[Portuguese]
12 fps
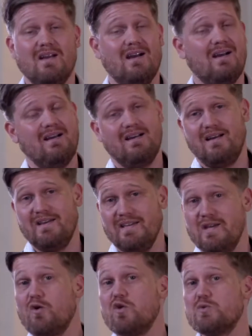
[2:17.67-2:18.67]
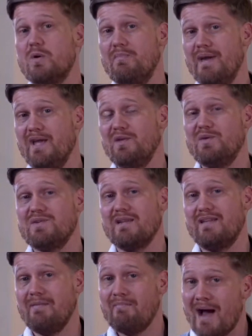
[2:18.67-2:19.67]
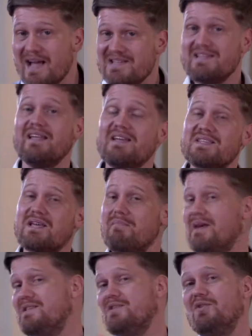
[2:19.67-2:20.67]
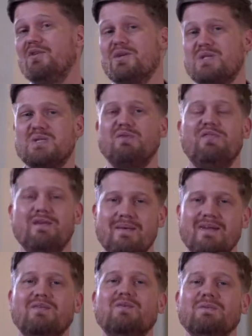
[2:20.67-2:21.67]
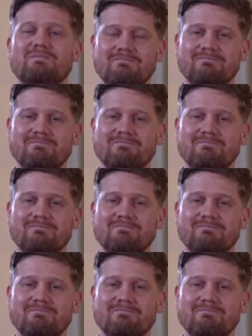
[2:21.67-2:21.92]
ah, em alguns momentos até mais intensamente no nosso sofrimento.